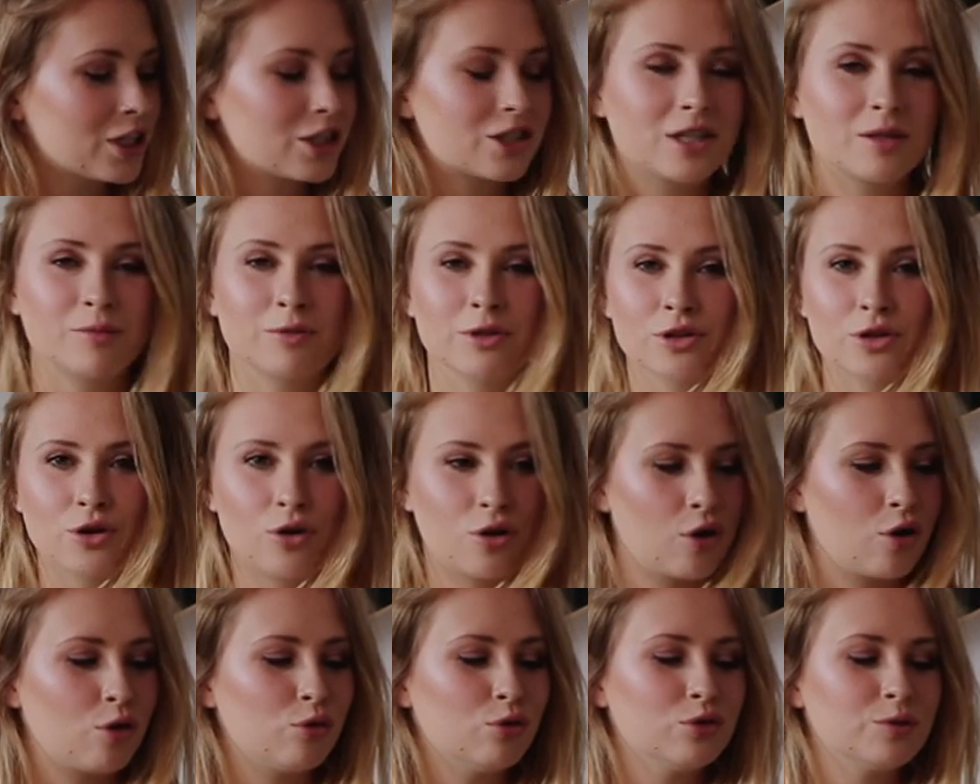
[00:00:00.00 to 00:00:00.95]
jeszcze
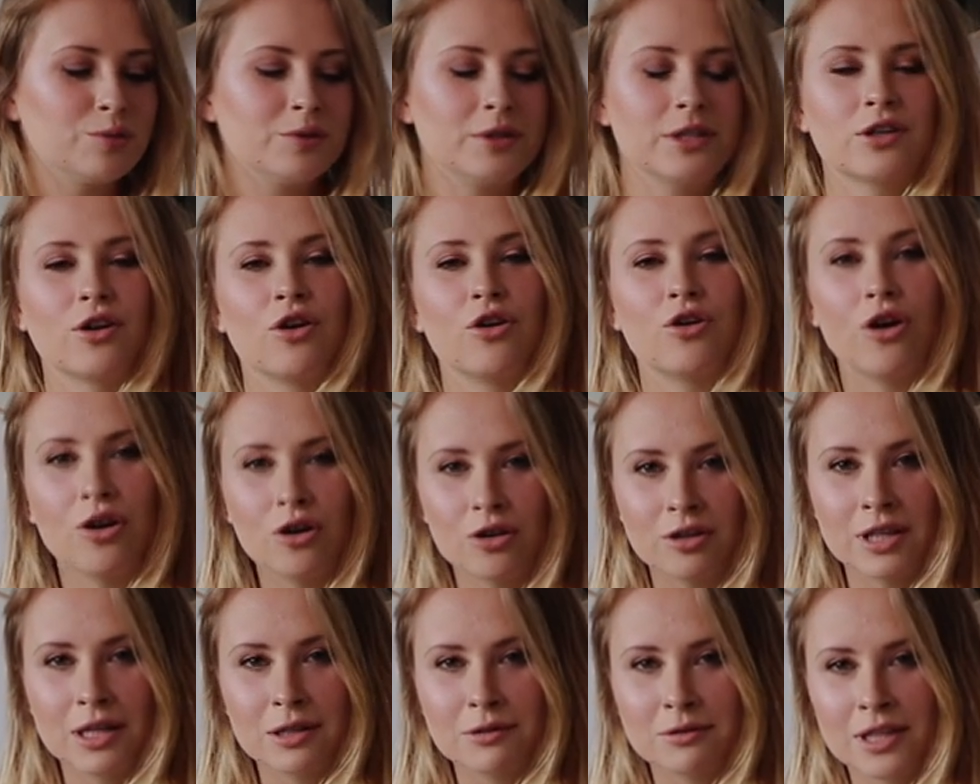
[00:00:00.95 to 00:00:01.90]
mojego ulubionego
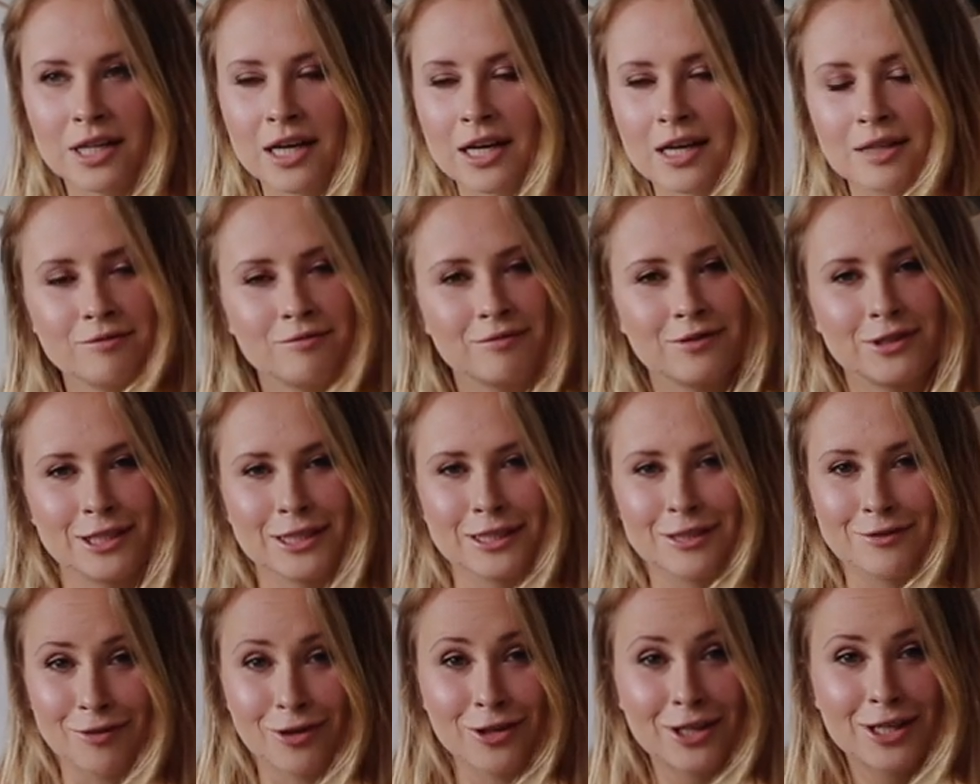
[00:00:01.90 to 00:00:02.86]
kokonauta,
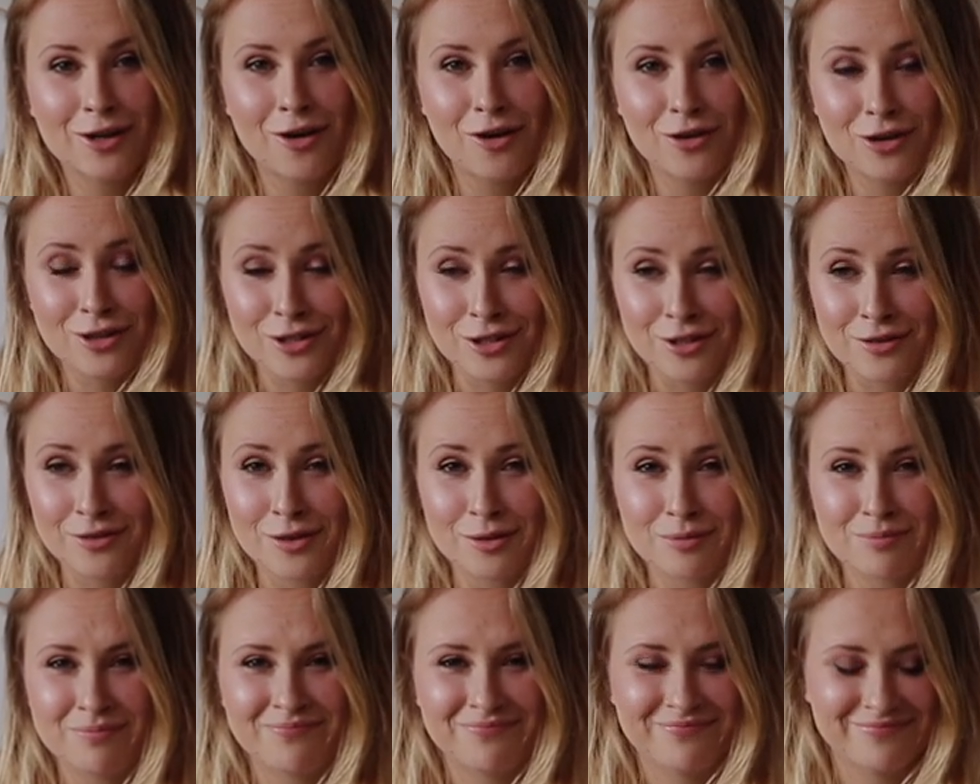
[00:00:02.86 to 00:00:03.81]
czyli wodę
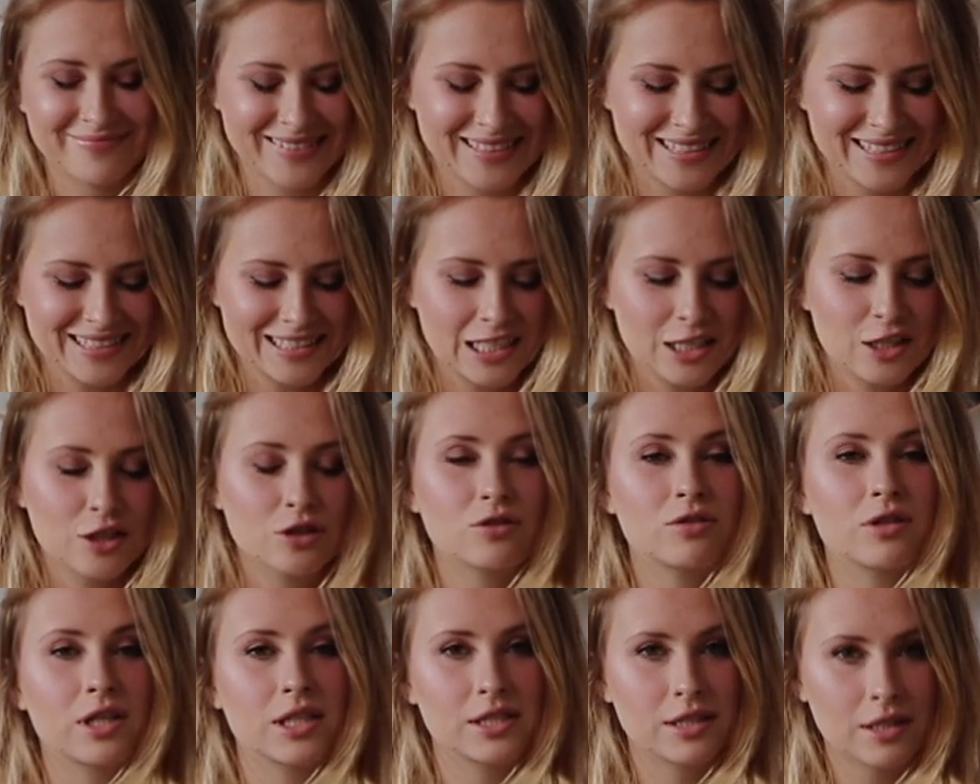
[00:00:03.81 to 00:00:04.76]
kokosową,
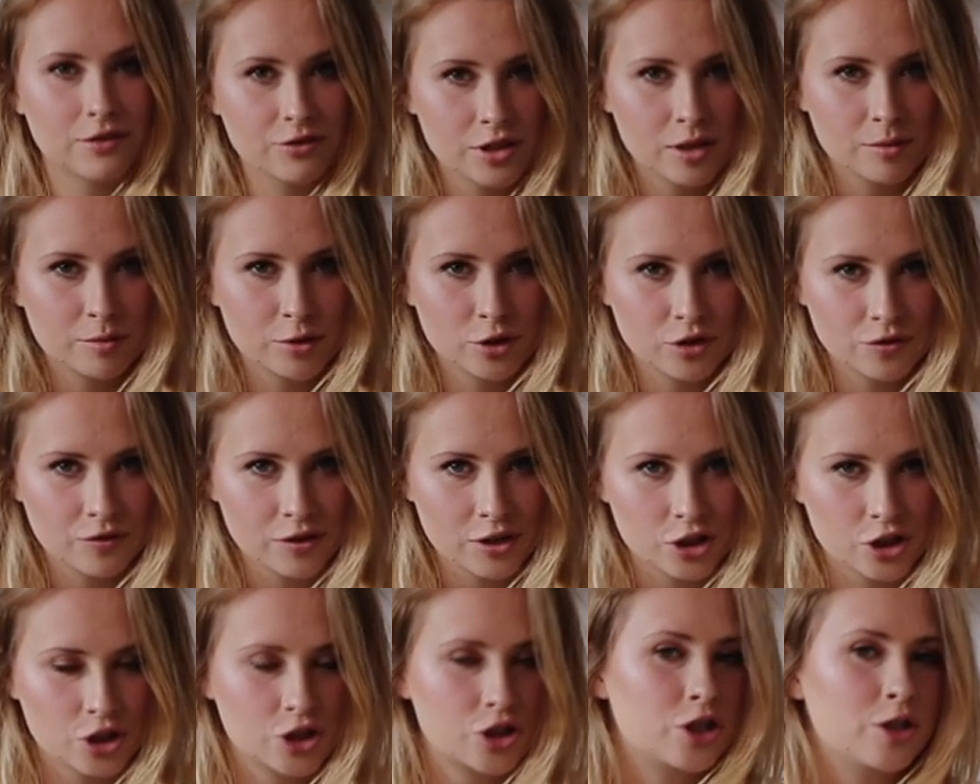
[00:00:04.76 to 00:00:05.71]
która zawsze mi
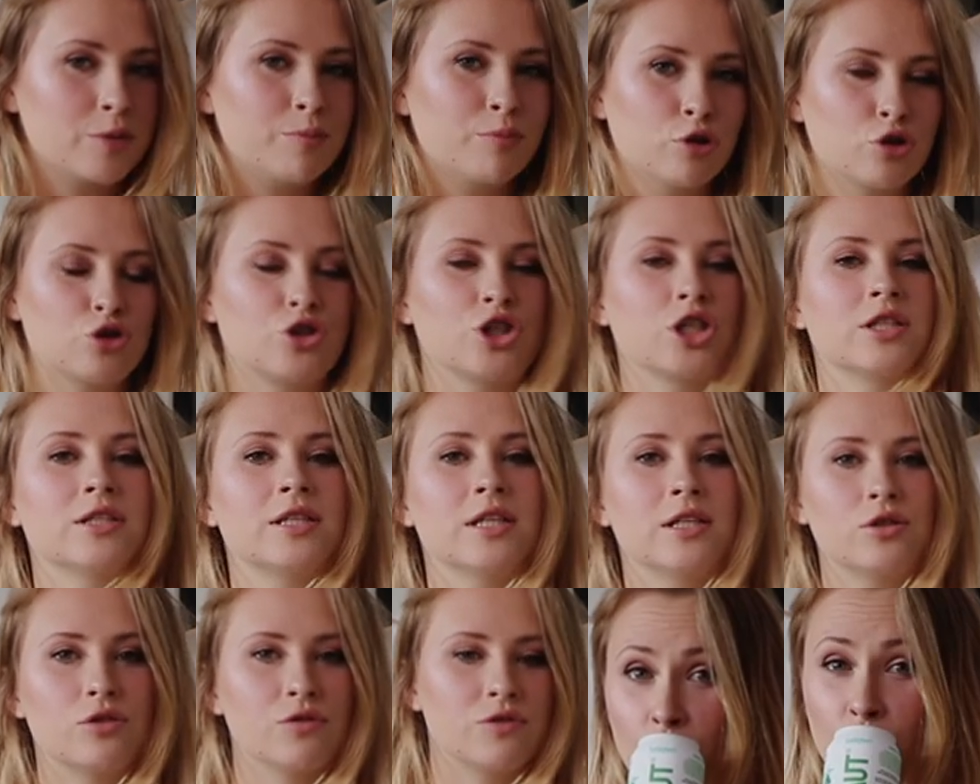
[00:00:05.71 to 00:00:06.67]
towarzyszy podczas
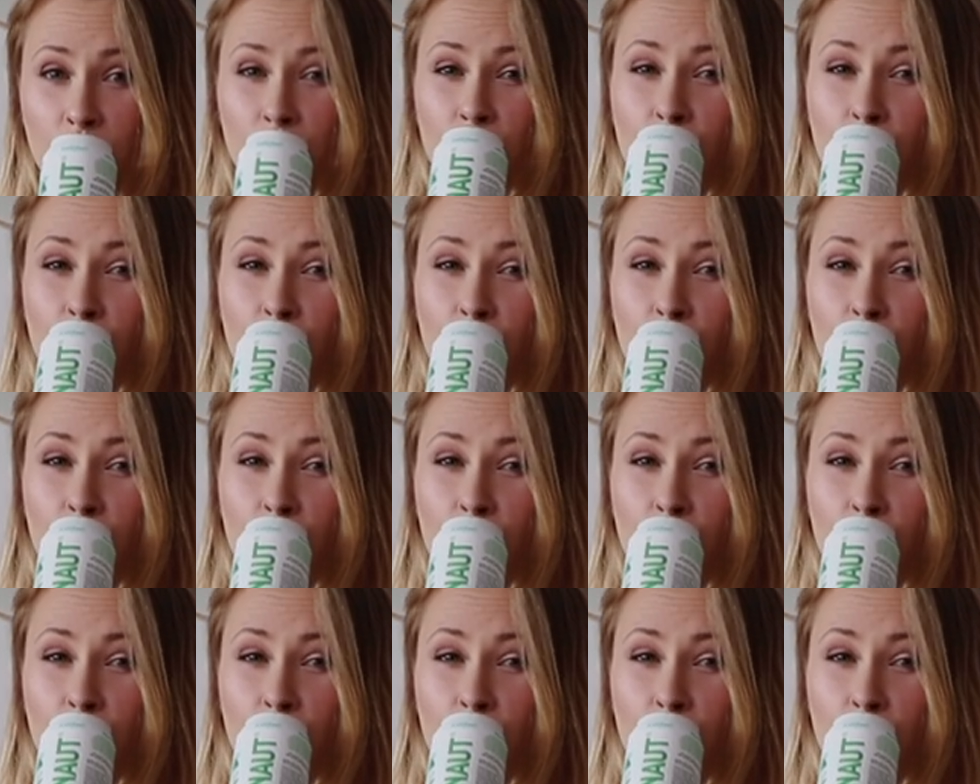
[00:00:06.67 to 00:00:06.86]
testów.